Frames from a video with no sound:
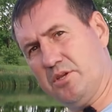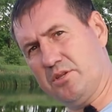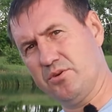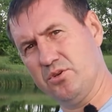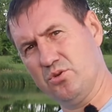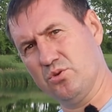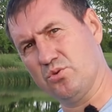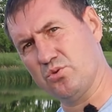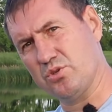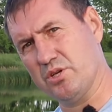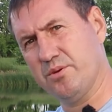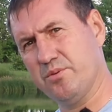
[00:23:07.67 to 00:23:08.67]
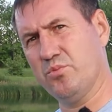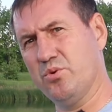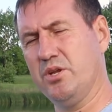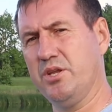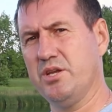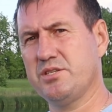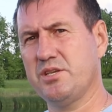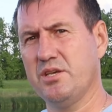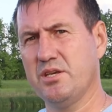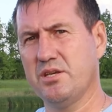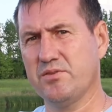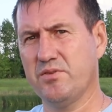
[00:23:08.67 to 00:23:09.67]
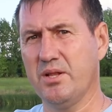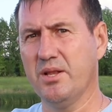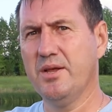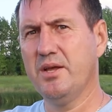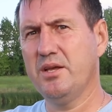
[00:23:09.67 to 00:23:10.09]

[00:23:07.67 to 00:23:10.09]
метров идет уже более резкий свал,